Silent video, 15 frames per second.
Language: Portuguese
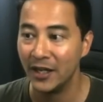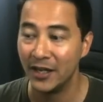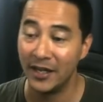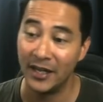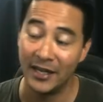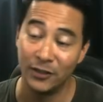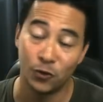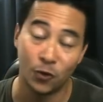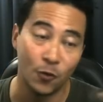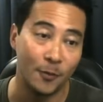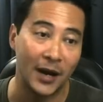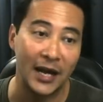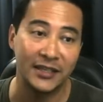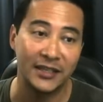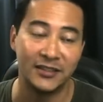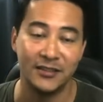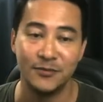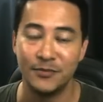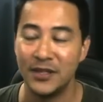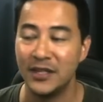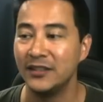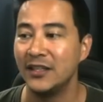É, entrou o Mike
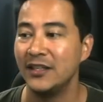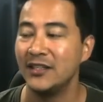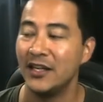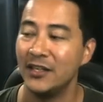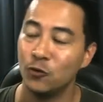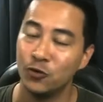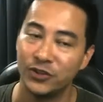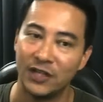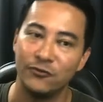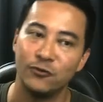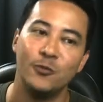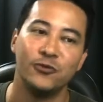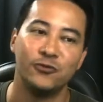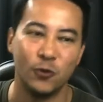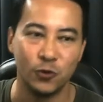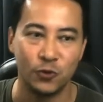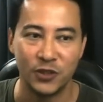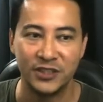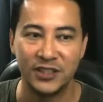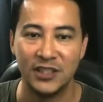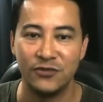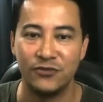também, né? E aí o Gustavo Gomes voltou
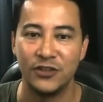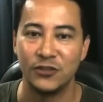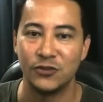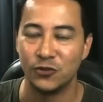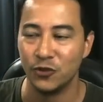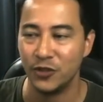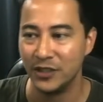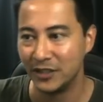a ser defensor.